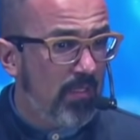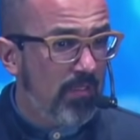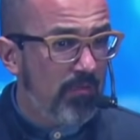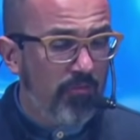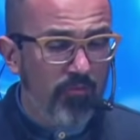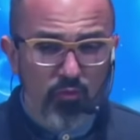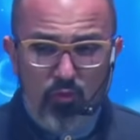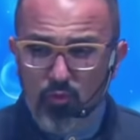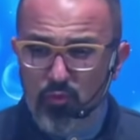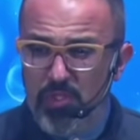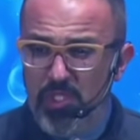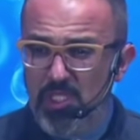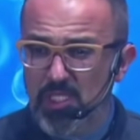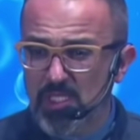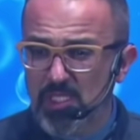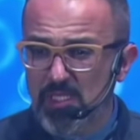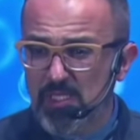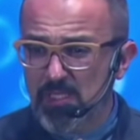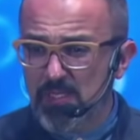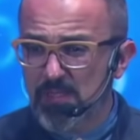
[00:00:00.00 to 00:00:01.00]

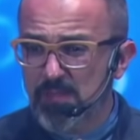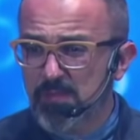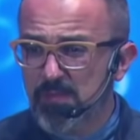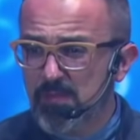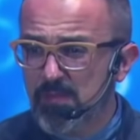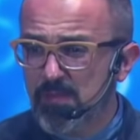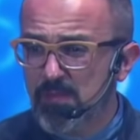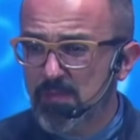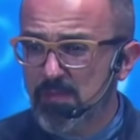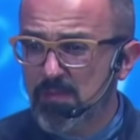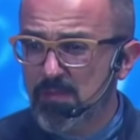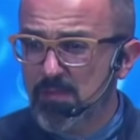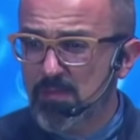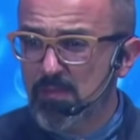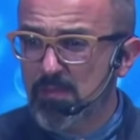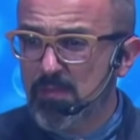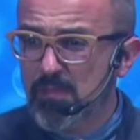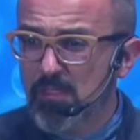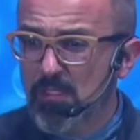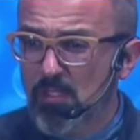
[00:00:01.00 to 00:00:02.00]
fluir,
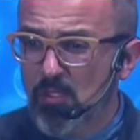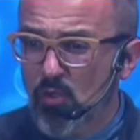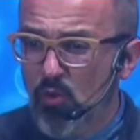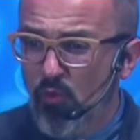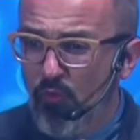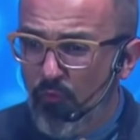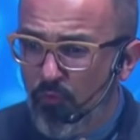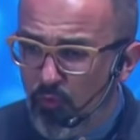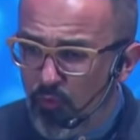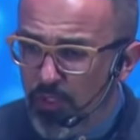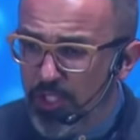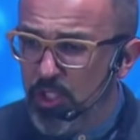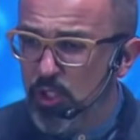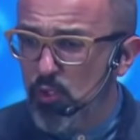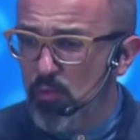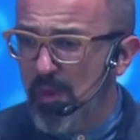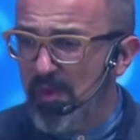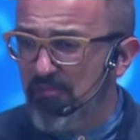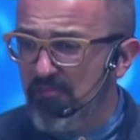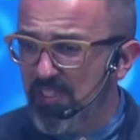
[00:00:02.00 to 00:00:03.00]
fluir de
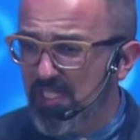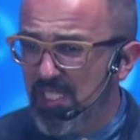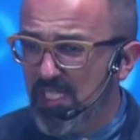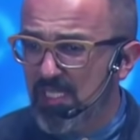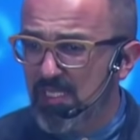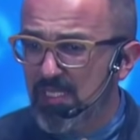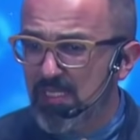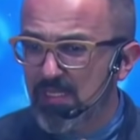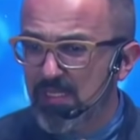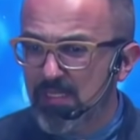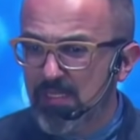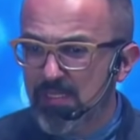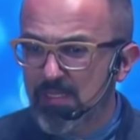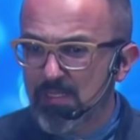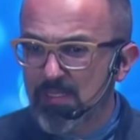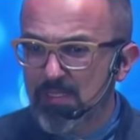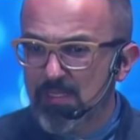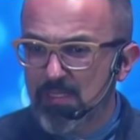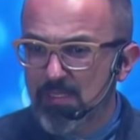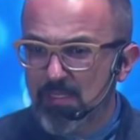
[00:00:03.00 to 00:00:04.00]
uma vida.
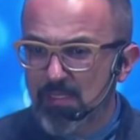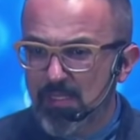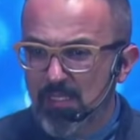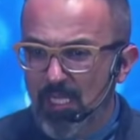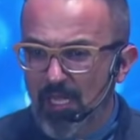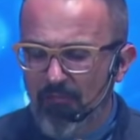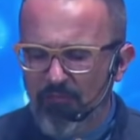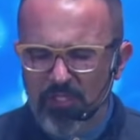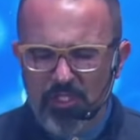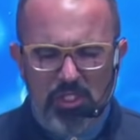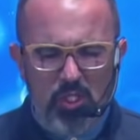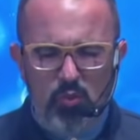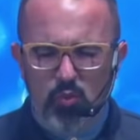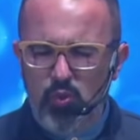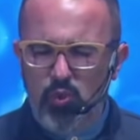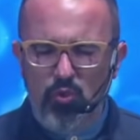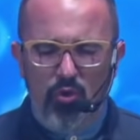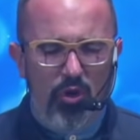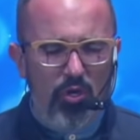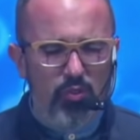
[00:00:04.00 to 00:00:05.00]
É fechar
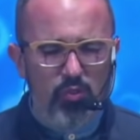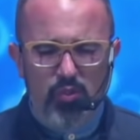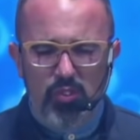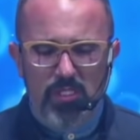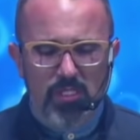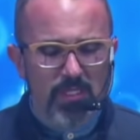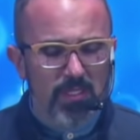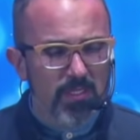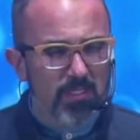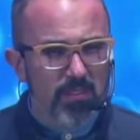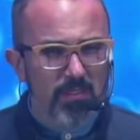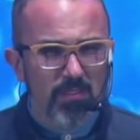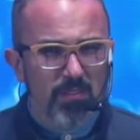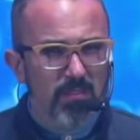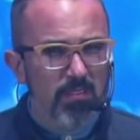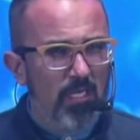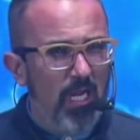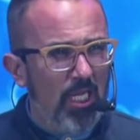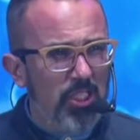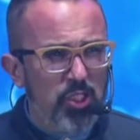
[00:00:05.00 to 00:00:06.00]
os olhos
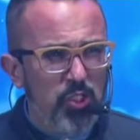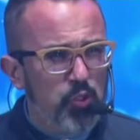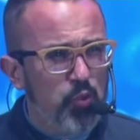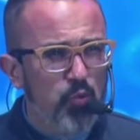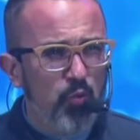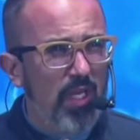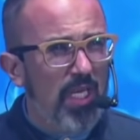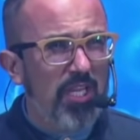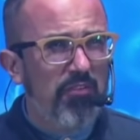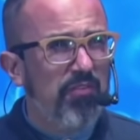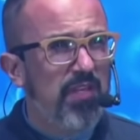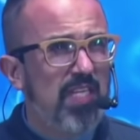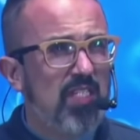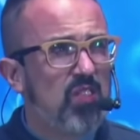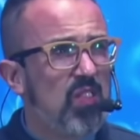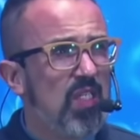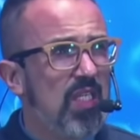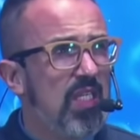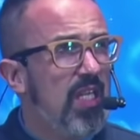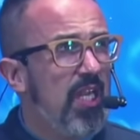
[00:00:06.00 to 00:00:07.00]
a gente nunca deveria
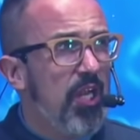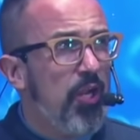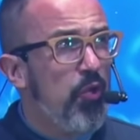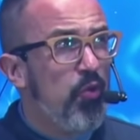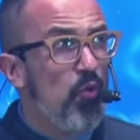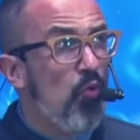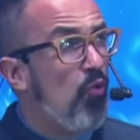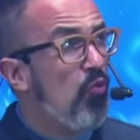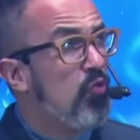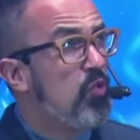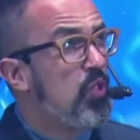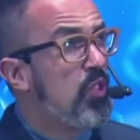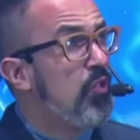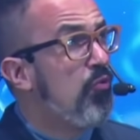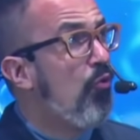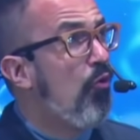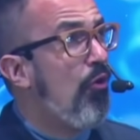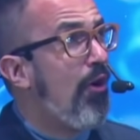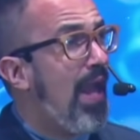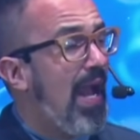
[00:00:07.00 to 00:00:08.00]
dizer, eu não
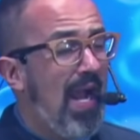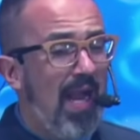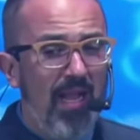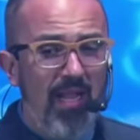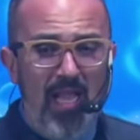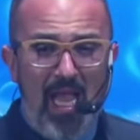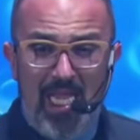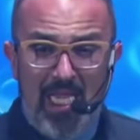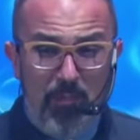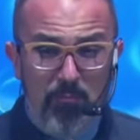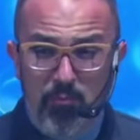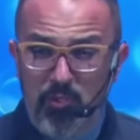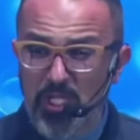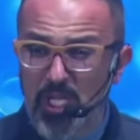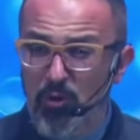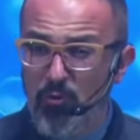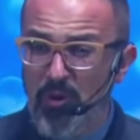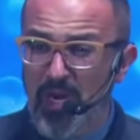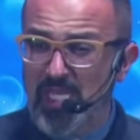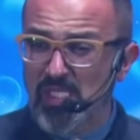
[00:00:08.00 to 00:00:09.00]
consigo orar, até porque a
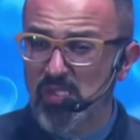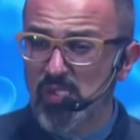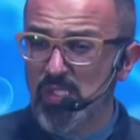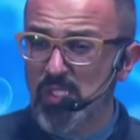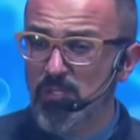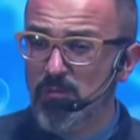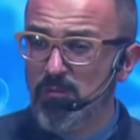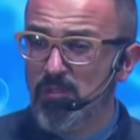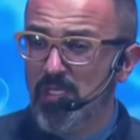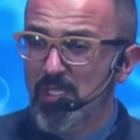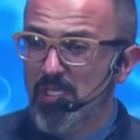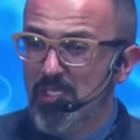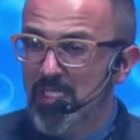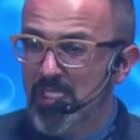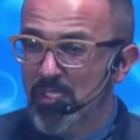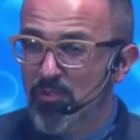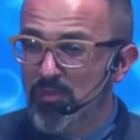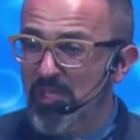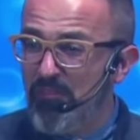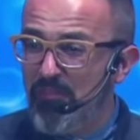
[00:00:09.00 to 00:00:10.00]
oração
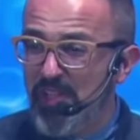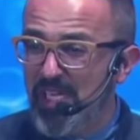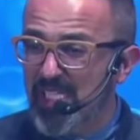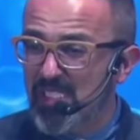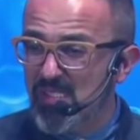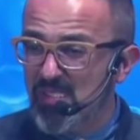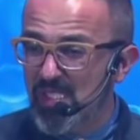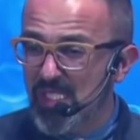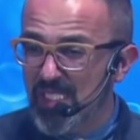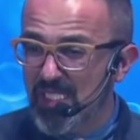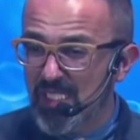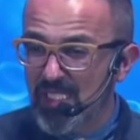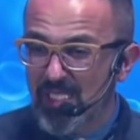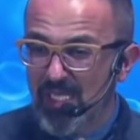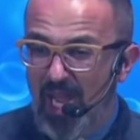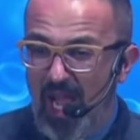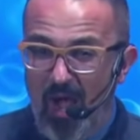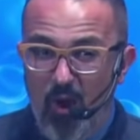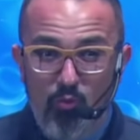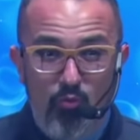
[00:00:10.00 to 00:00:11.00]
não deveria ser
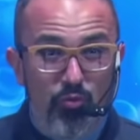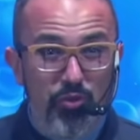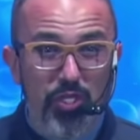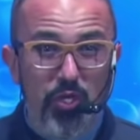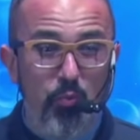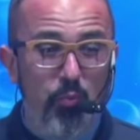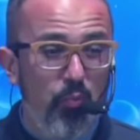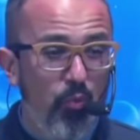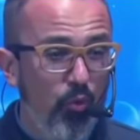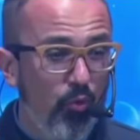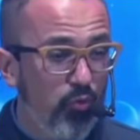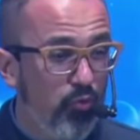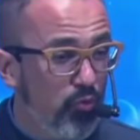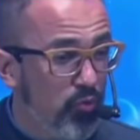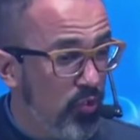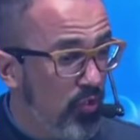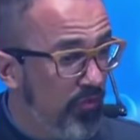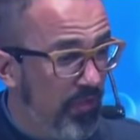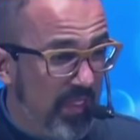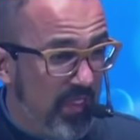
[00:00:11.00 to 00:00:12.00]
algo que eu produzo,
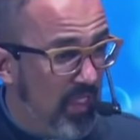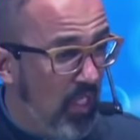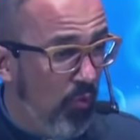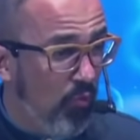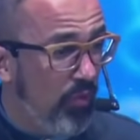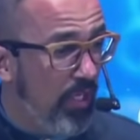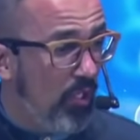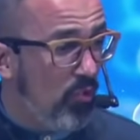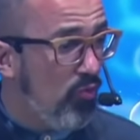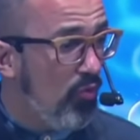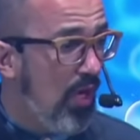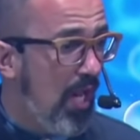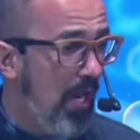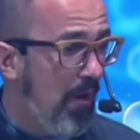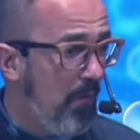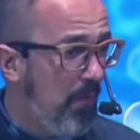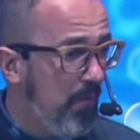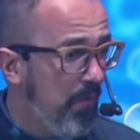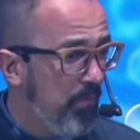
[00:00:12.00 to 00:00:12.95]
deveria ser algo natural.